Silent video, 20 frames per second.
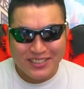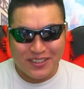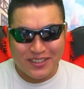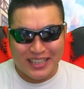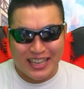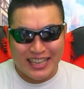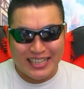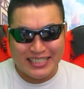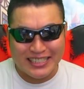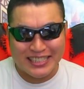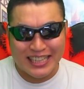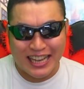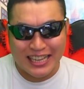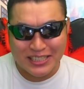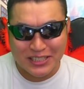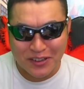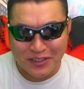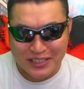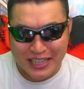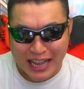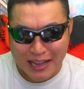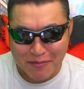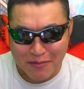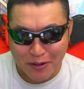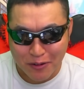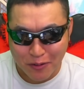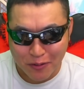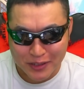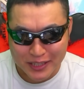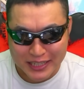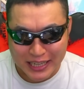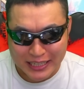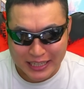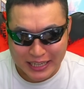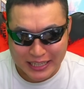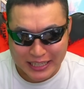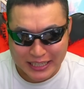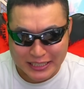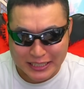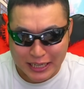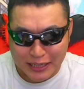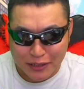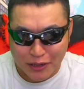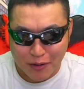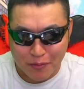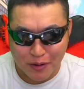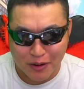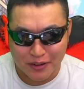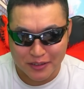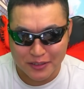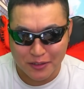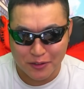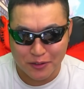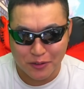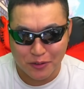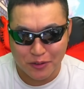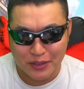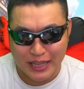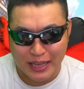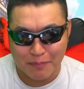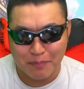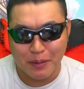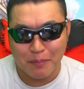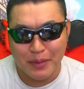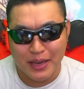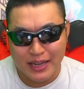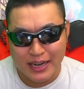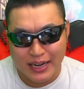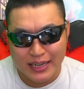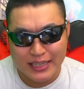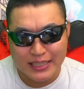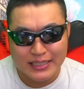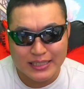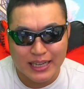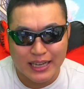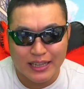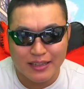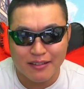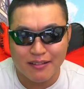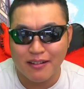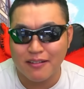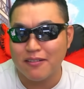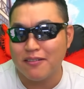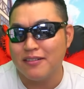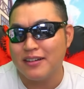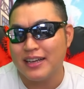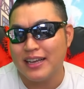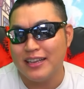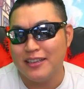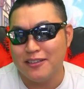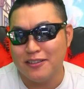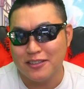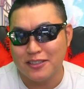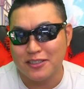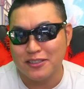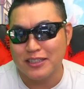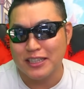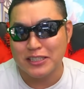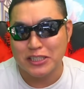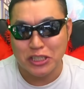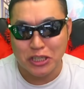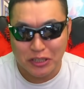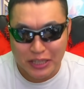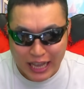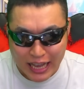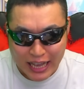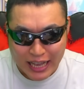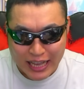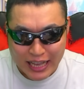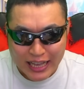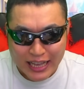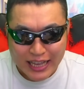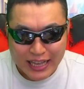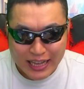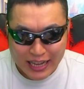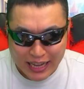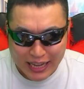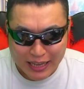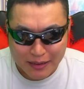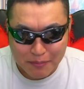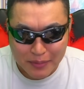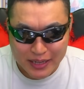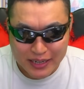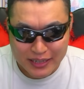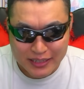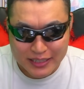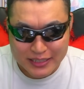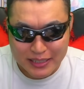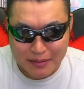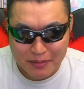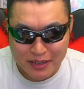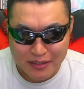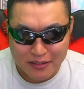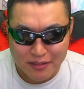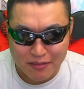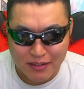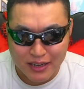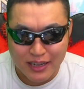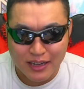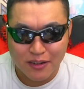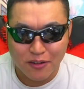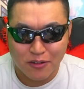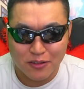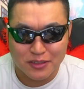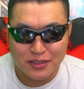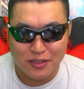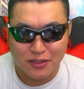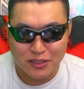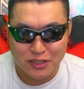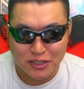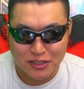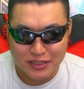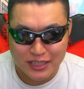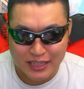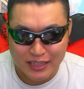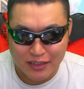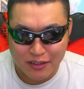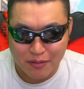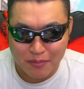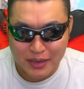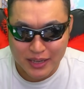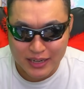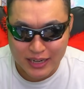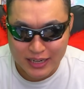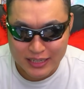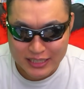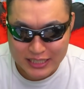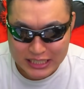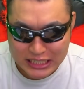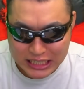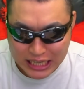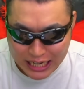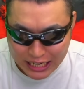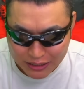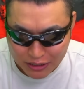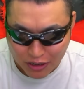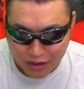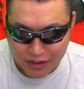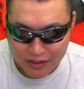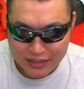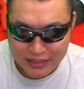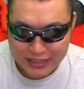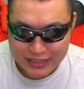見最速タイムをここで叩き出したいと思う。ということで、やっぱメラリザードが今回優秀ですよね。はい、メラで攻めるのはコスト17のメラリザード。